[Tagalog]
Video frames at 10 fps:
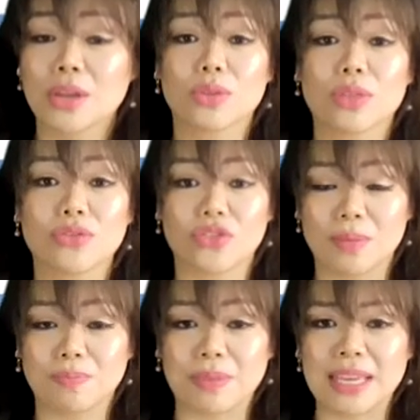to the
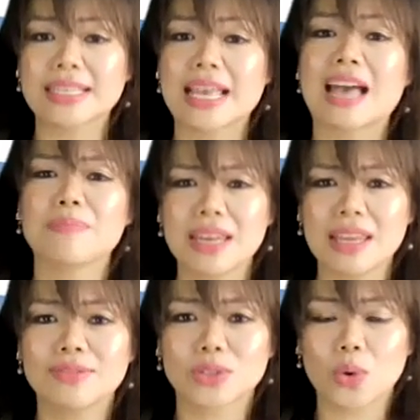Philippines? I believe
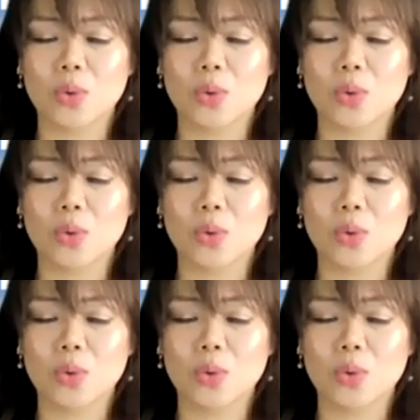so.